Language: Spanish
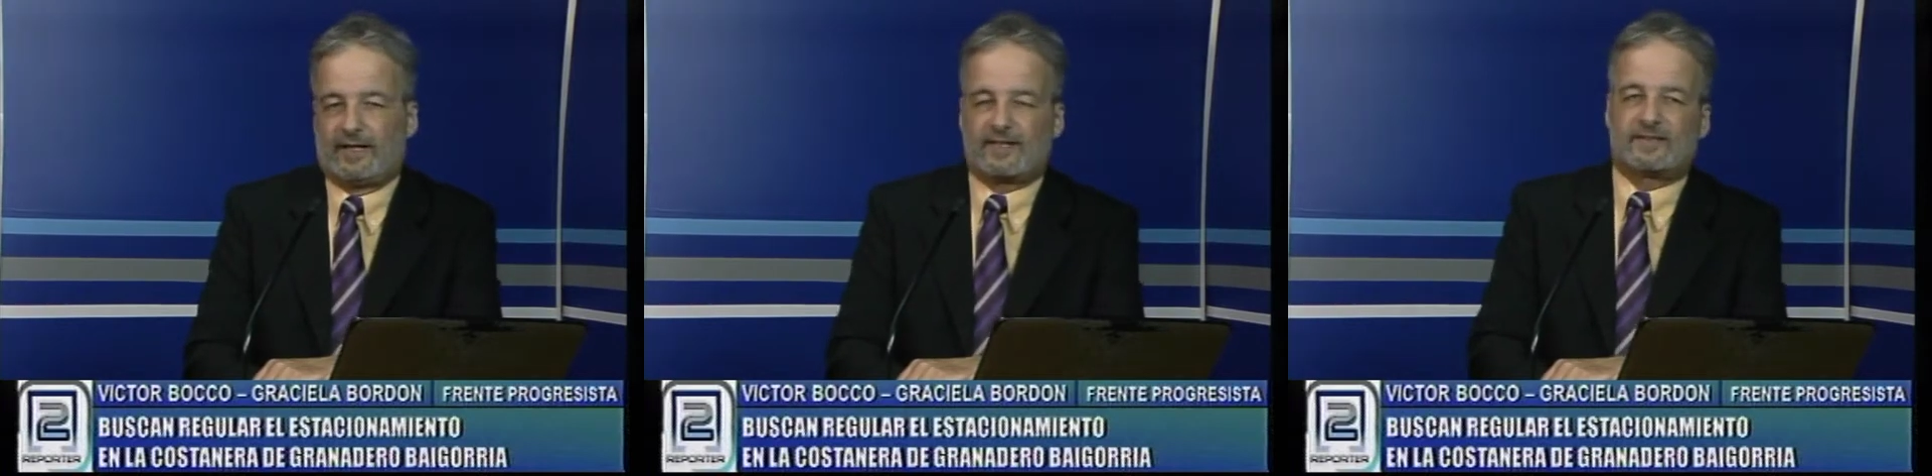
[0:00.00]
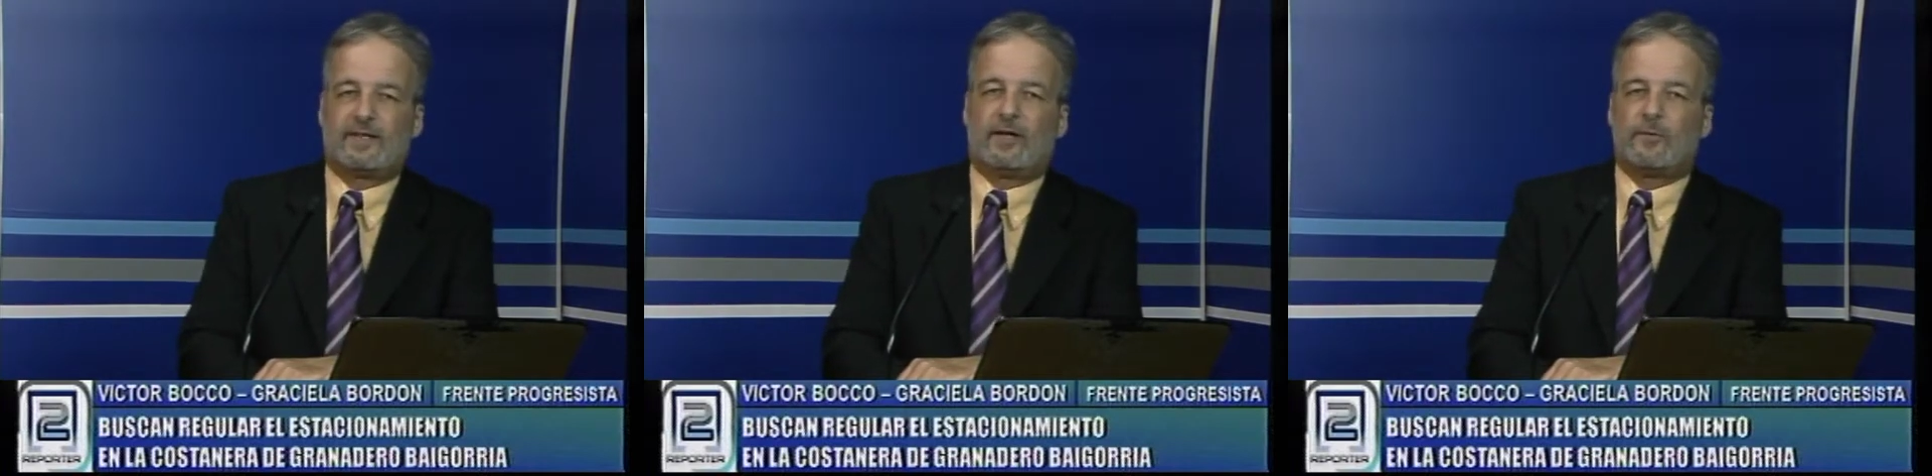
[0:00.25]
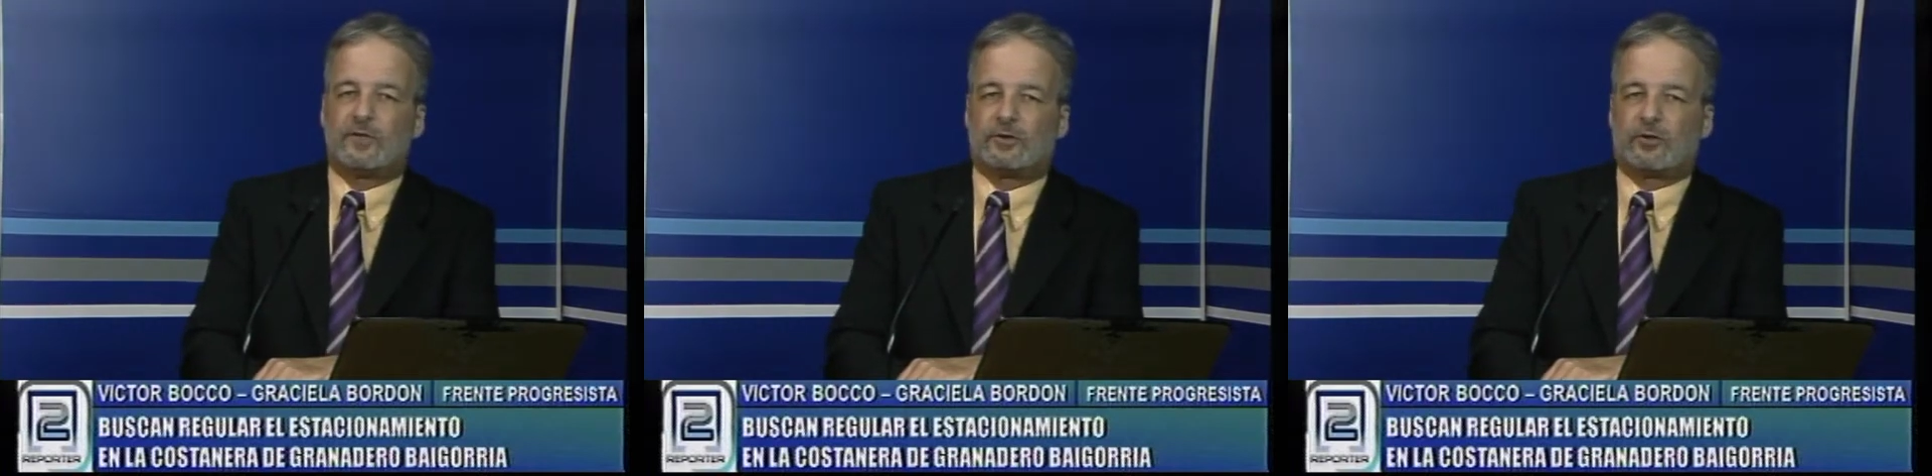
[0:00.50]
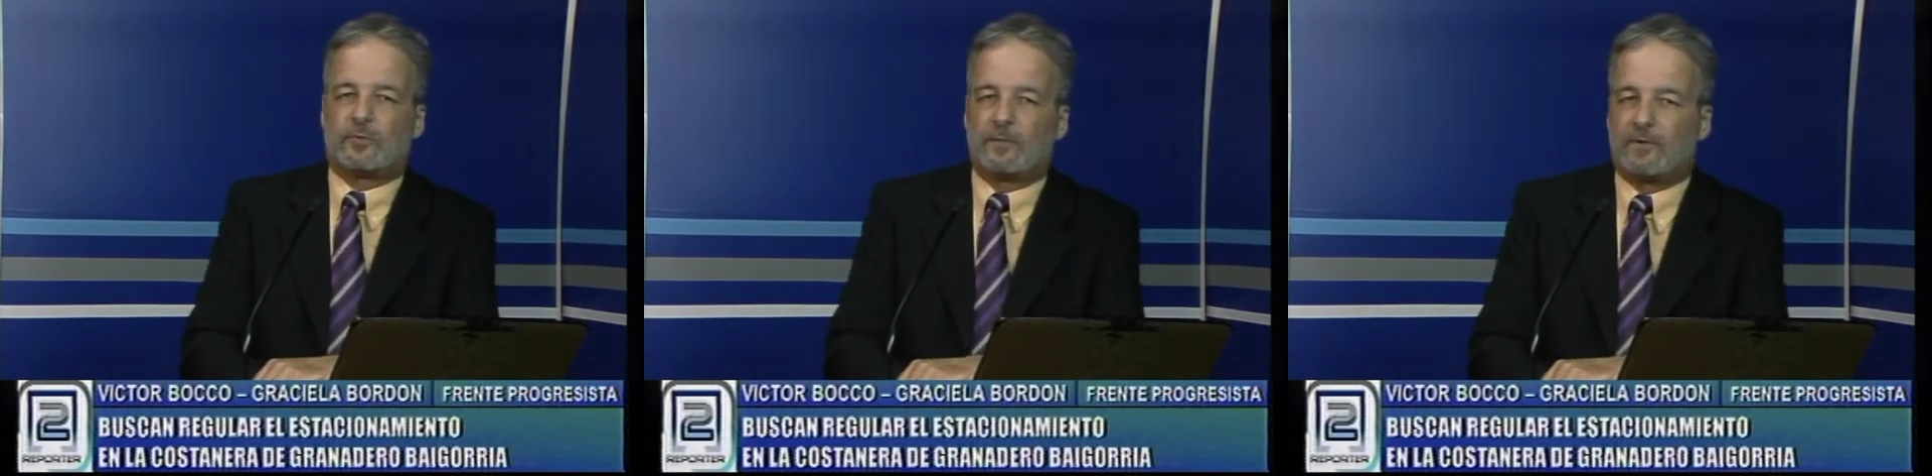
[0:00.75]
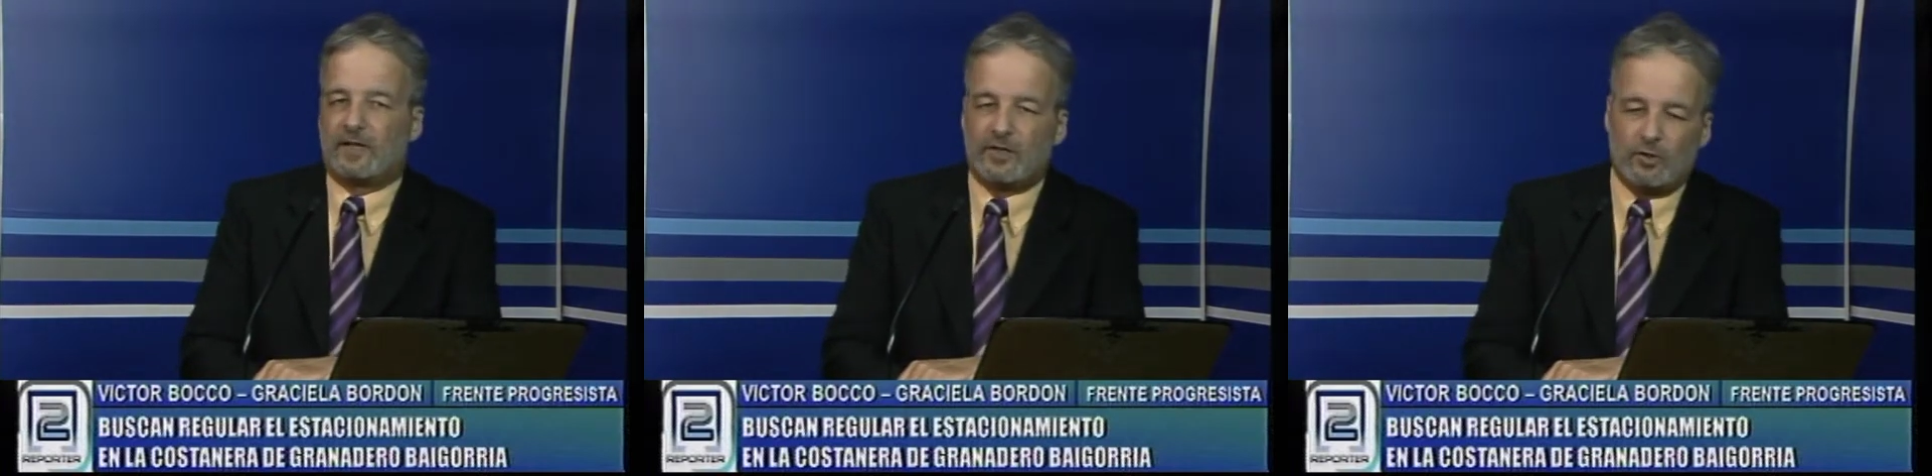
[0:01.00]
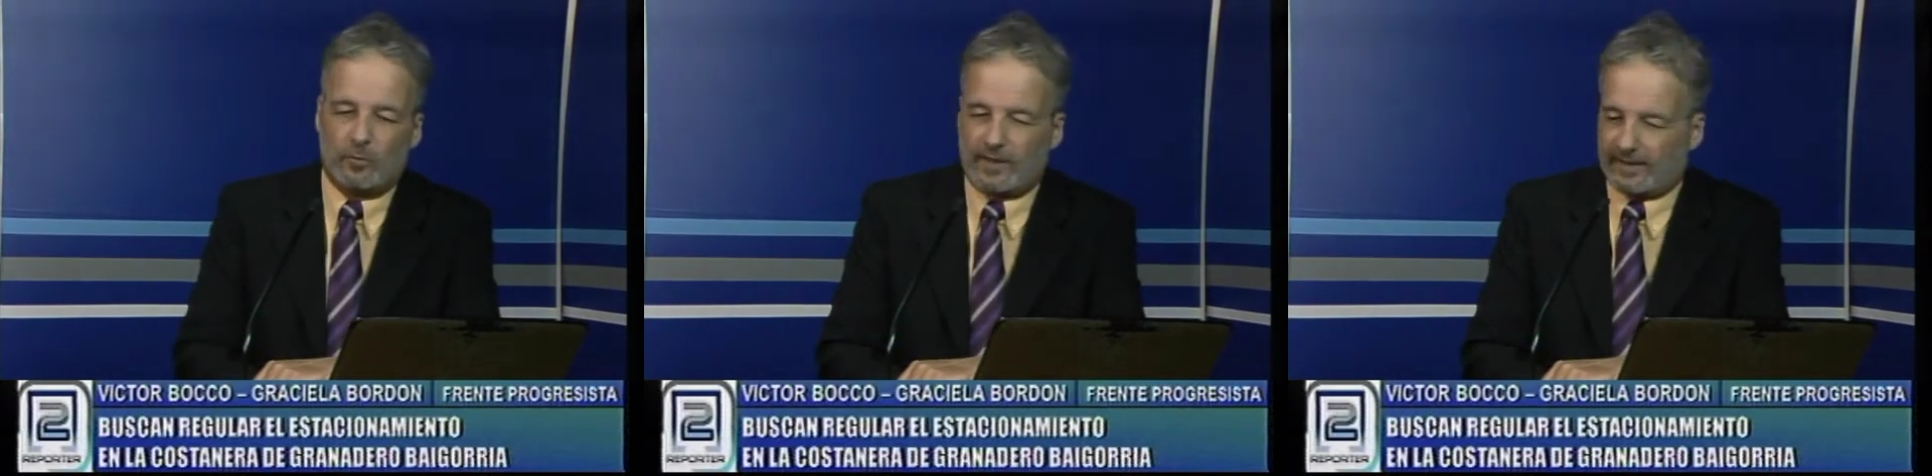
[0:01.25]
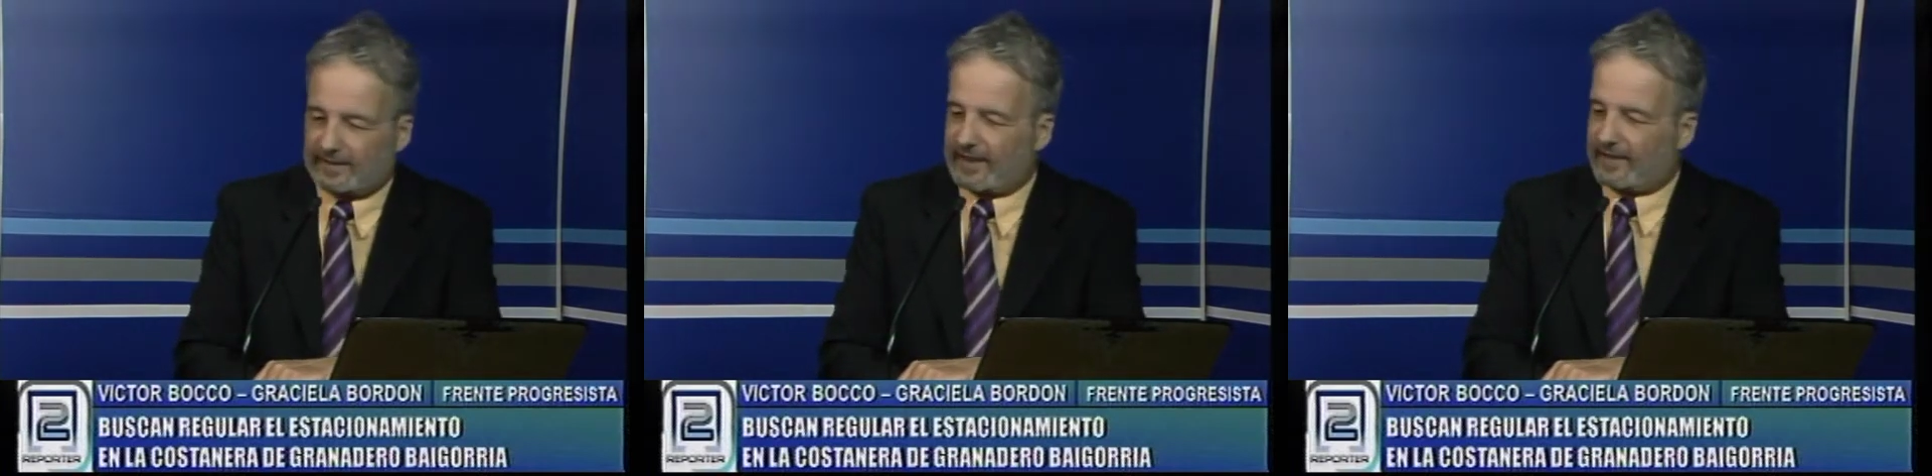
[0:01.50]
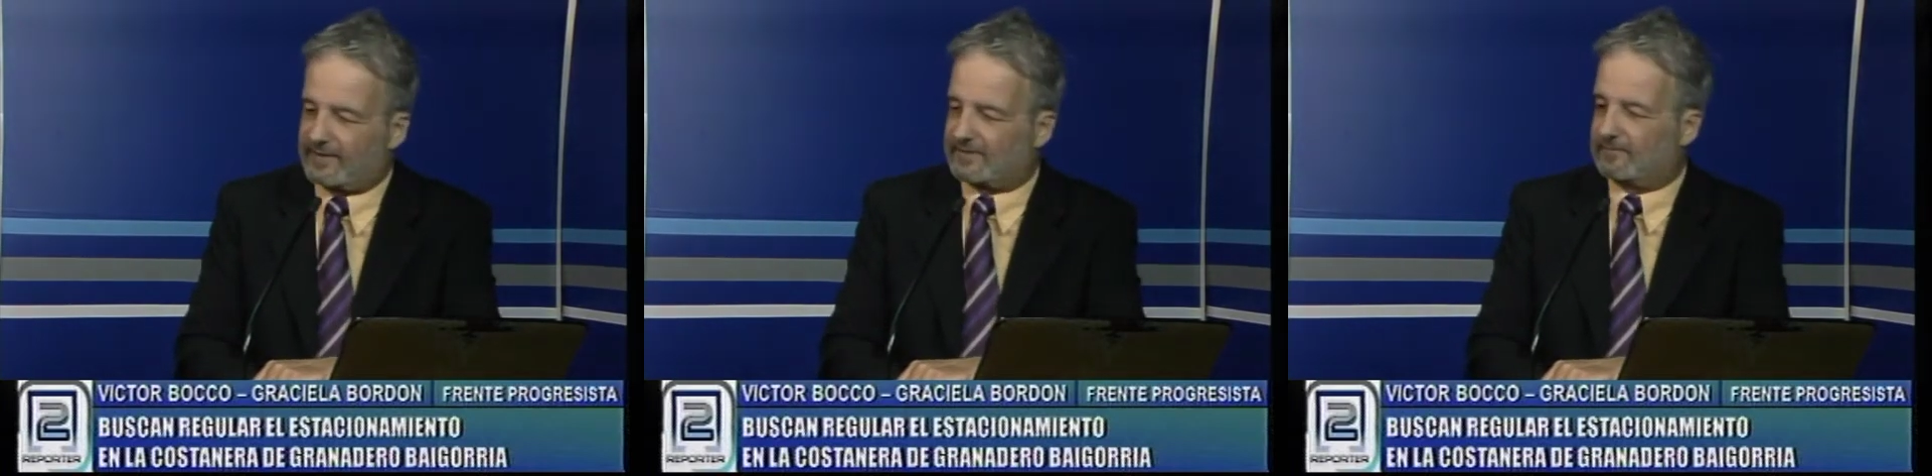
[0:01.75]
Graciela, Víctor, bienvenidos, buenas
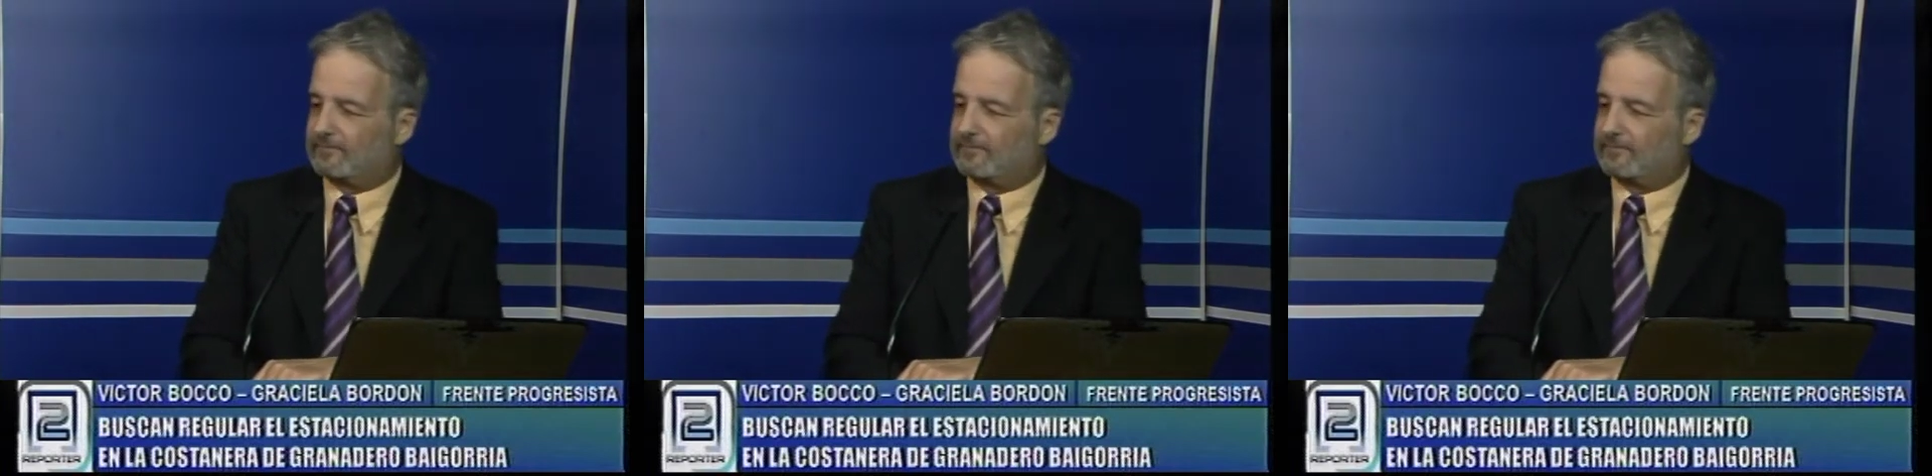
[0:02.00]
tardes.